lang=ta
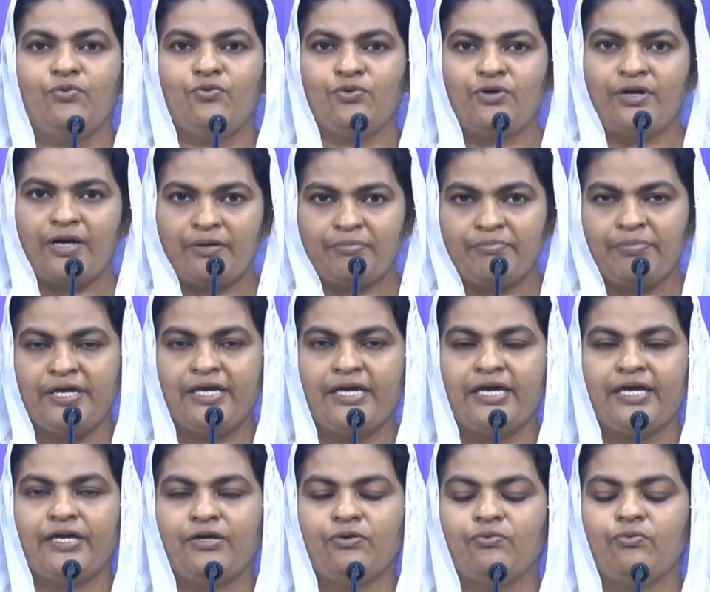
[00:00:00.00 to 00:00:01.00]
உன்
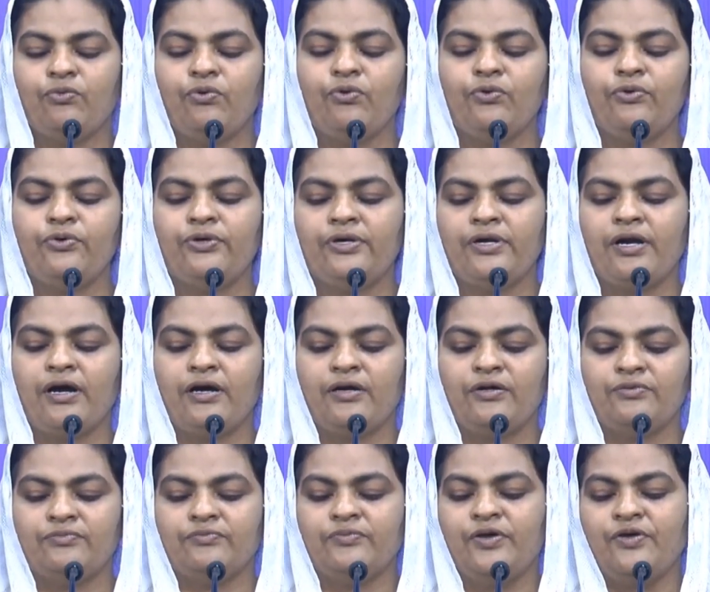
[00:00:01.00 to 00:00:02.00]
நம்பிக்கை ஒரு
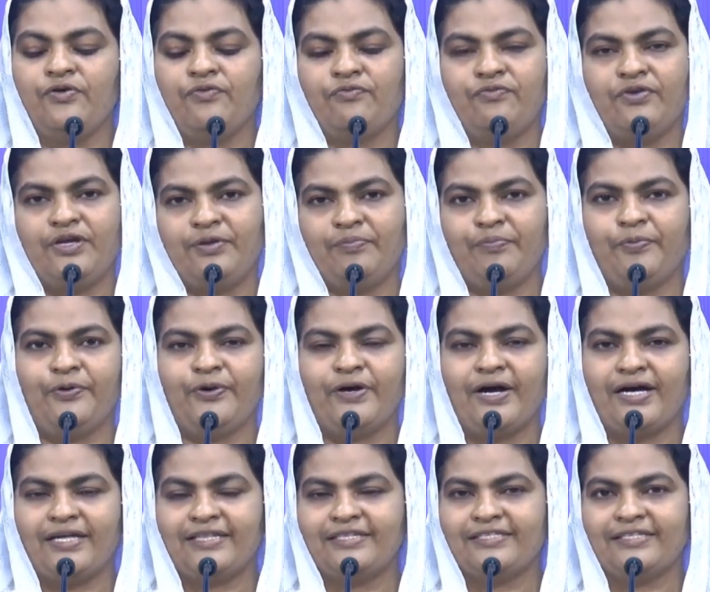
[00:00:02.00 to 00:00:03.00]
நாளும் வீண்
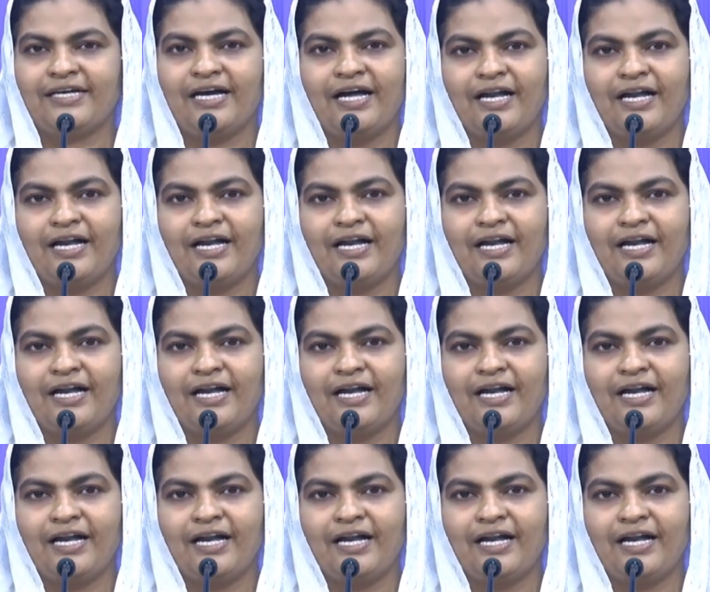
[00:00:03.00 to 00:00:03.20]
போகாது